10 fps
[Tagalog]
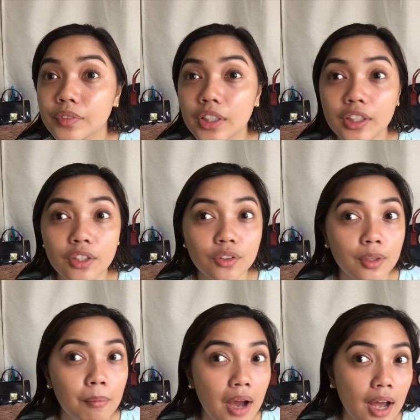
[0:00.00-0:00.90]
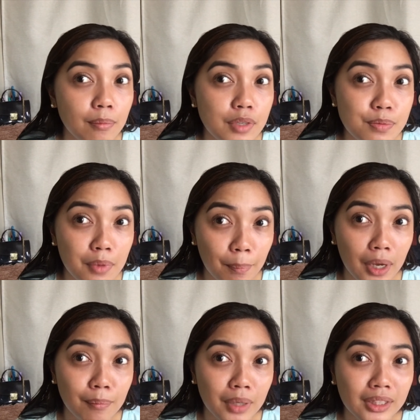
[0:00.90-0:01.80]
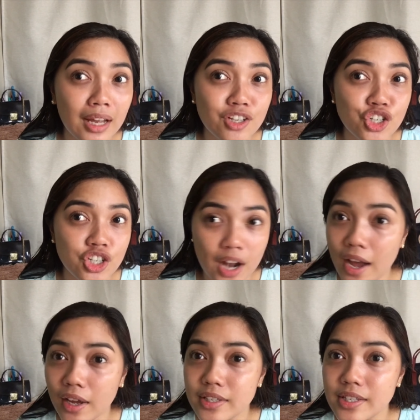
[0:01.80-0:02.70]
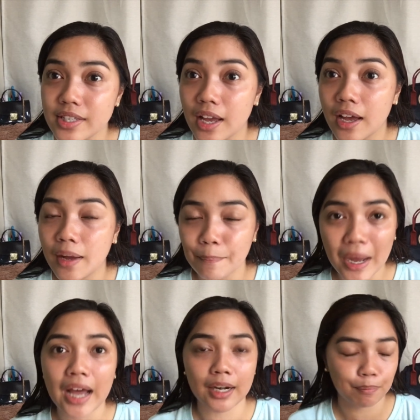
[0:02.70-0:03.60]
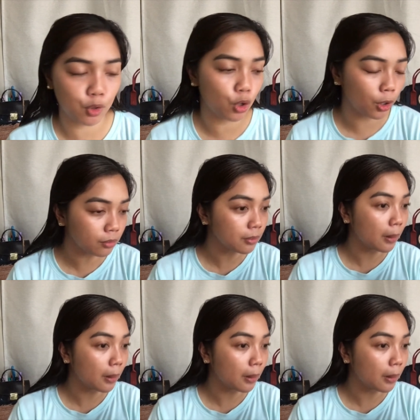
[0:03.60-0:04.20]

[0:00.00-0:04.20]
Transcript: Kita nyo naman, mas mapagmataas siya kaysa sa pangarap ko